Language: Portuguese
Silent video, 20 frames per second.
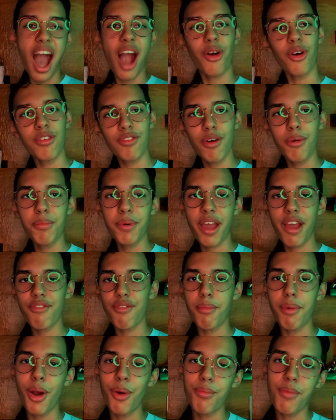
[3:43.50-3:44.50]
Agora vamos que
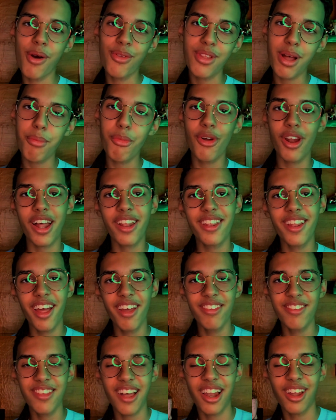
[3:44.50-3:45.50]
vamos arrumar um namorado
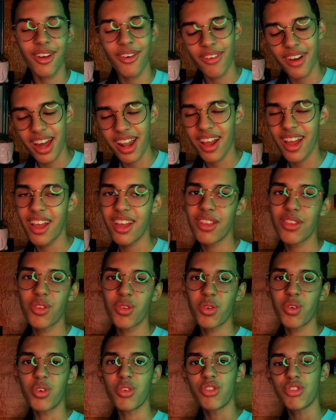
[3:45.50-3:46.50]
na sala, que eu quero é
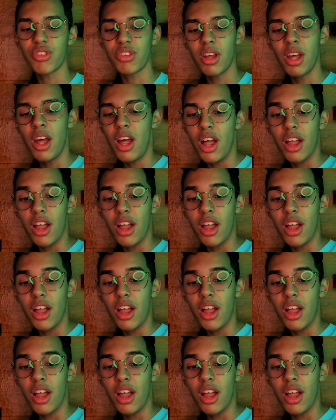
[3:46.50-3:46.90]
isso hoje.